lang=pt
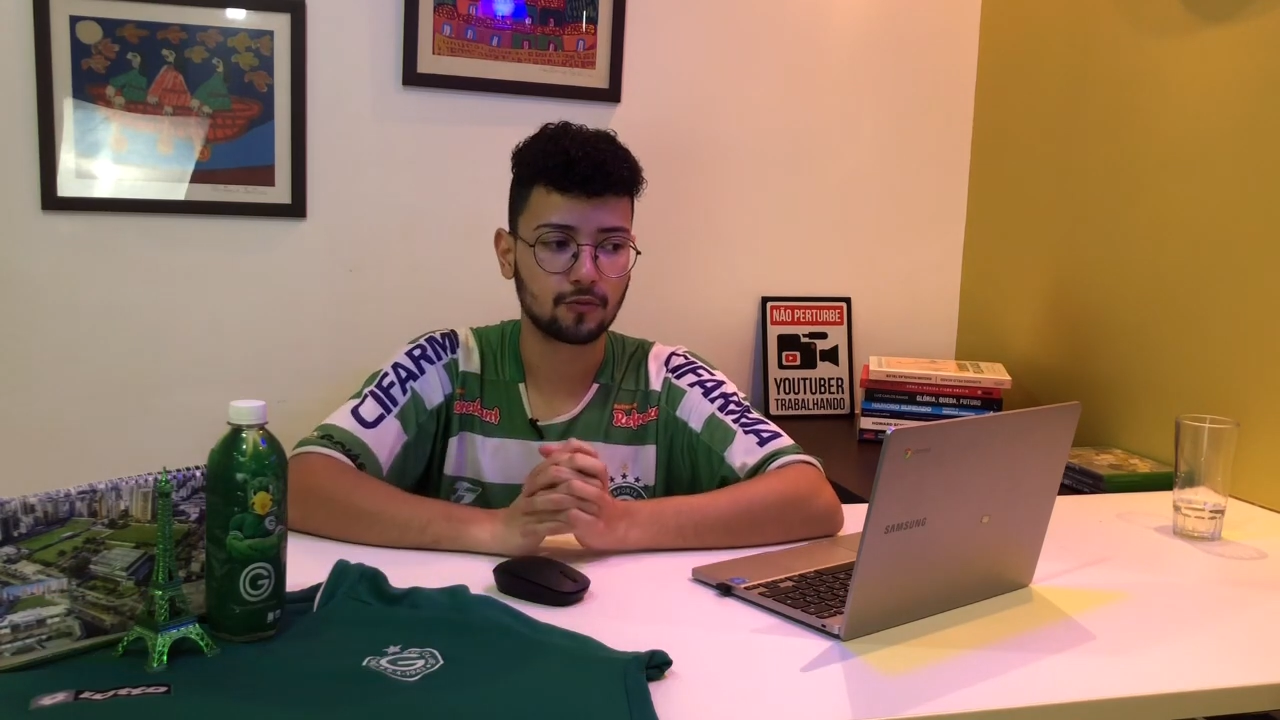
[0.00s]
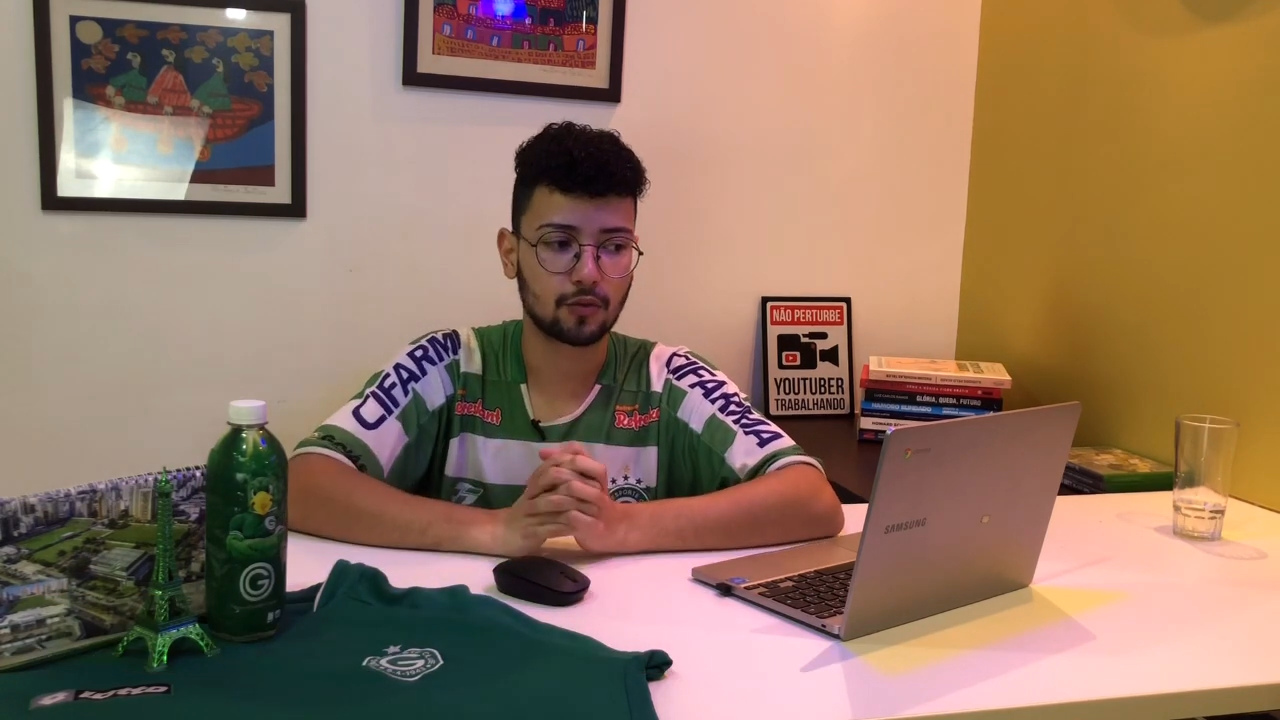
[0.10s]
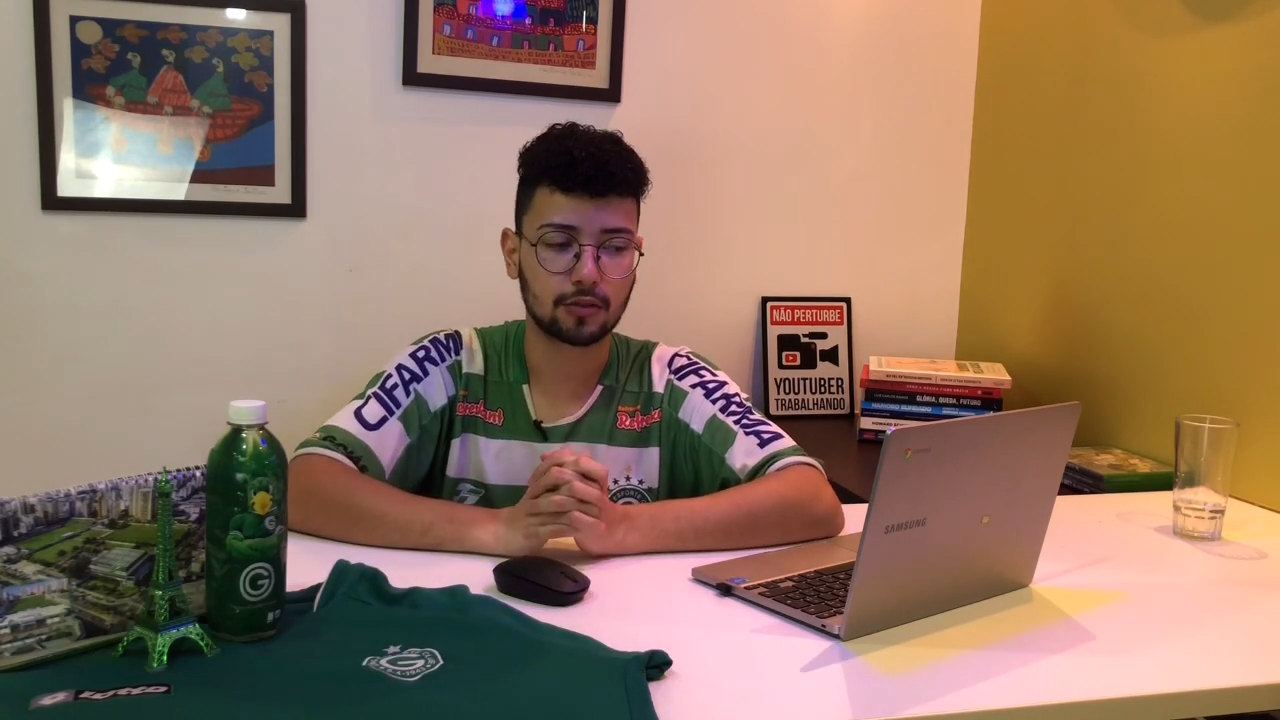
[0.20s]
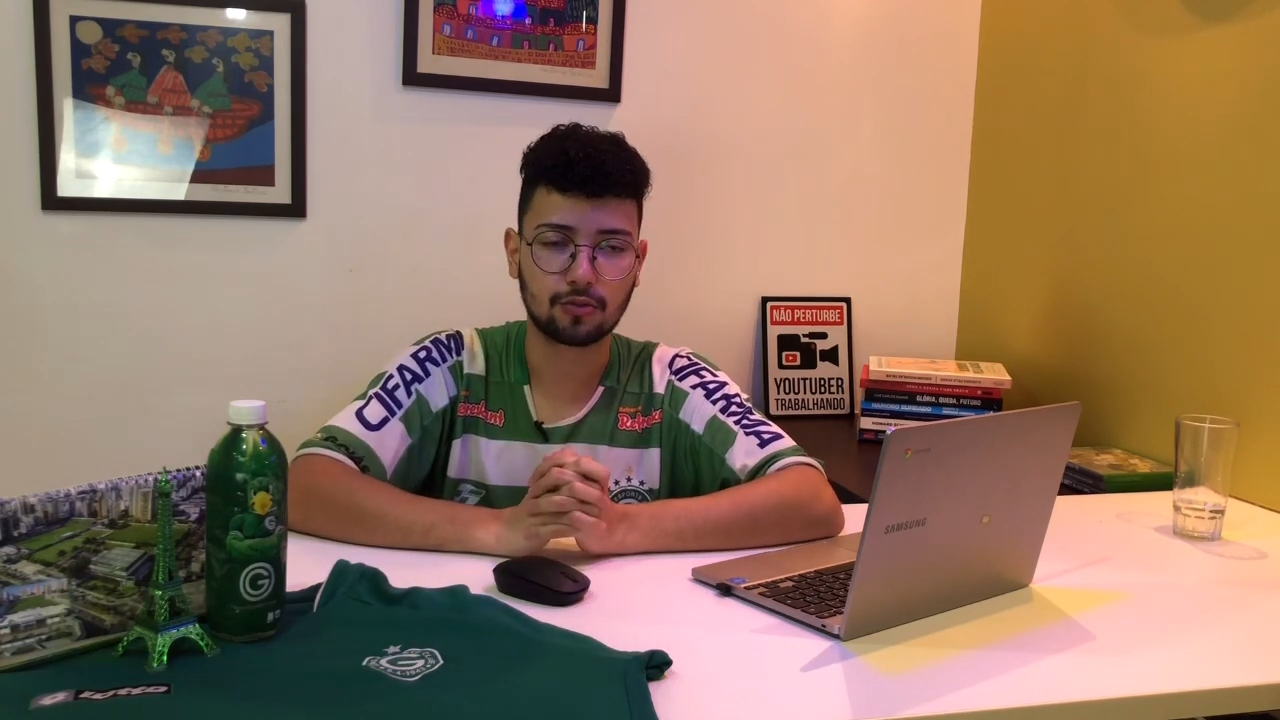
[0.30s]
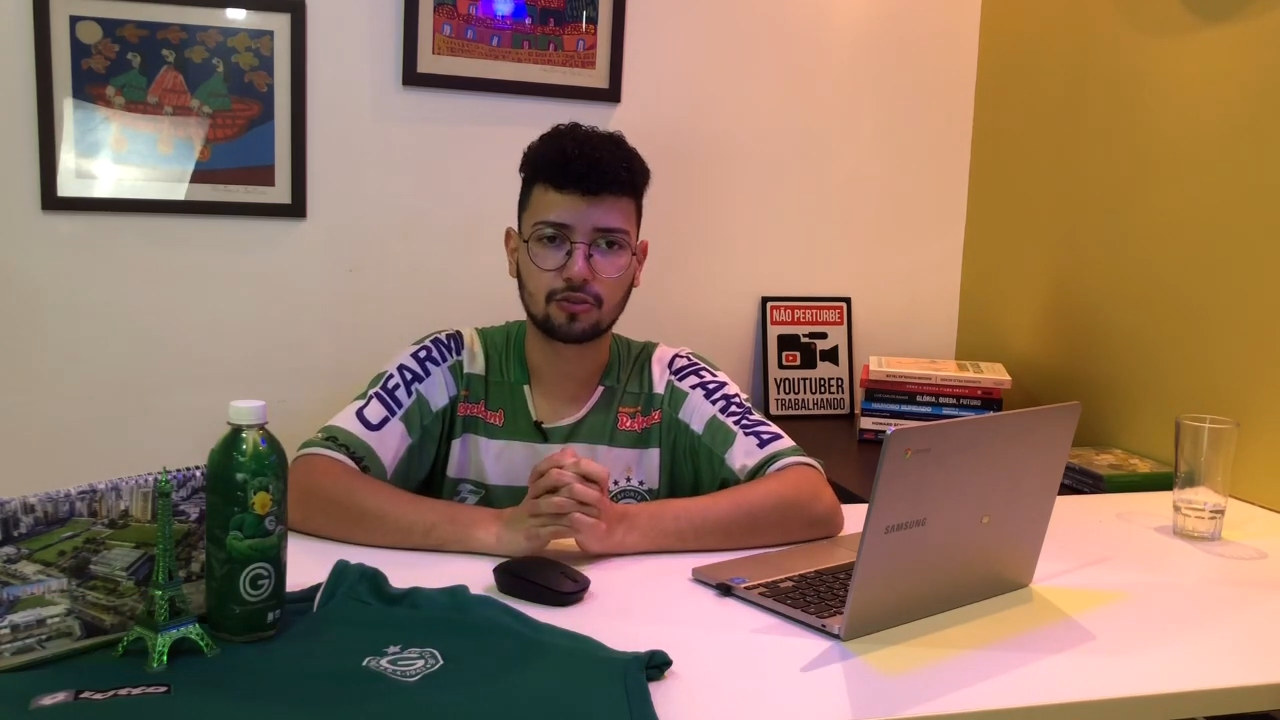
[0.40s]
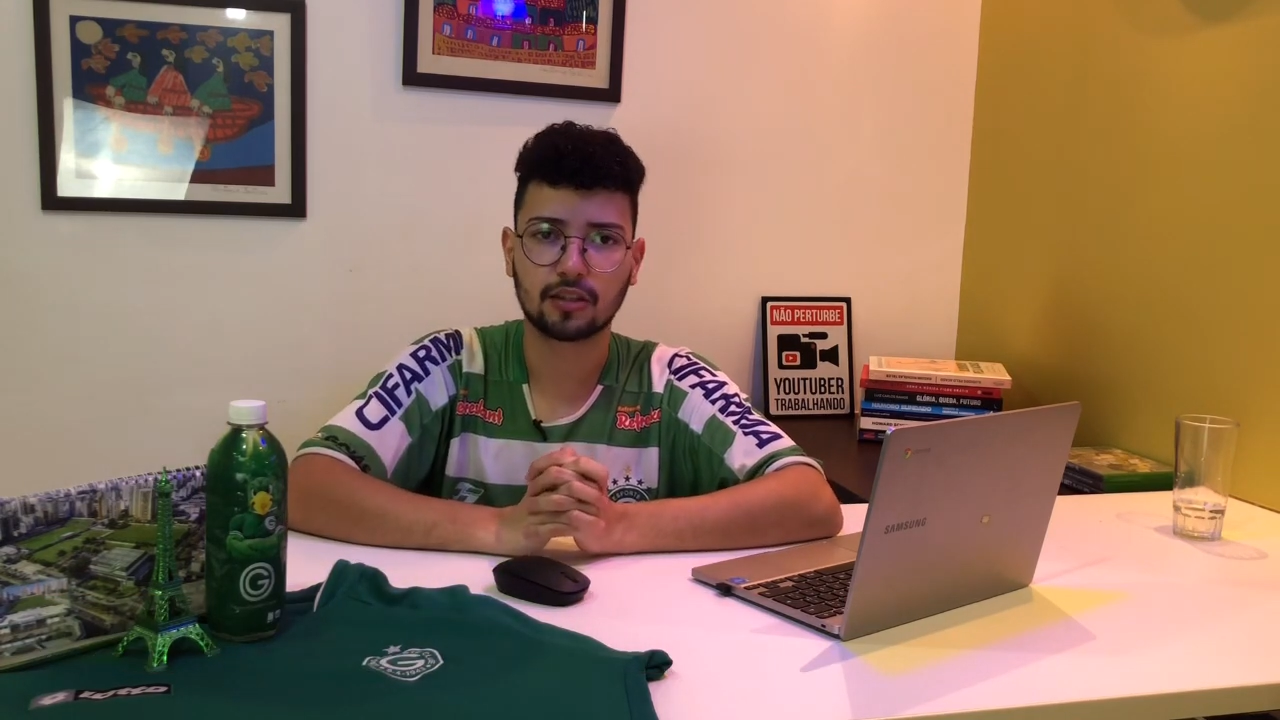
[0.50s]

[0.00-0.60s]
Jogador de